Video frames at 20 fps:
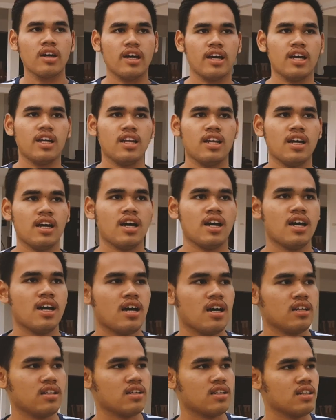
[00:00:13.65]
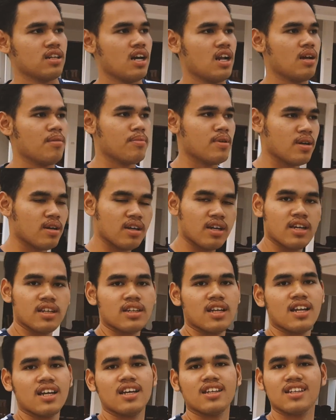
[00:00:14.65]
Ingin lihat ke dalamnya,
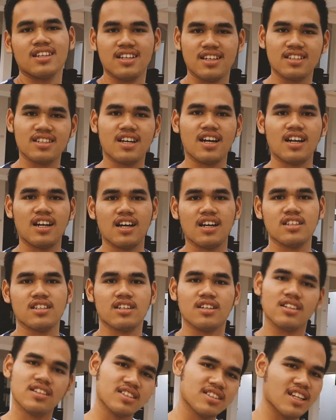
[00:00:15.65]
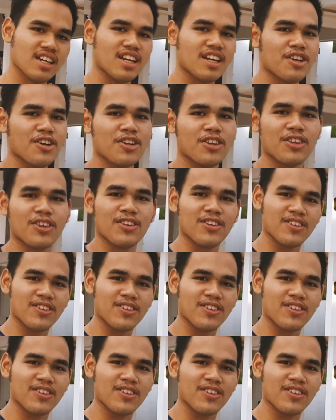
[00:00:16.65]
kita lihat aja sekarang aja. Cekidot.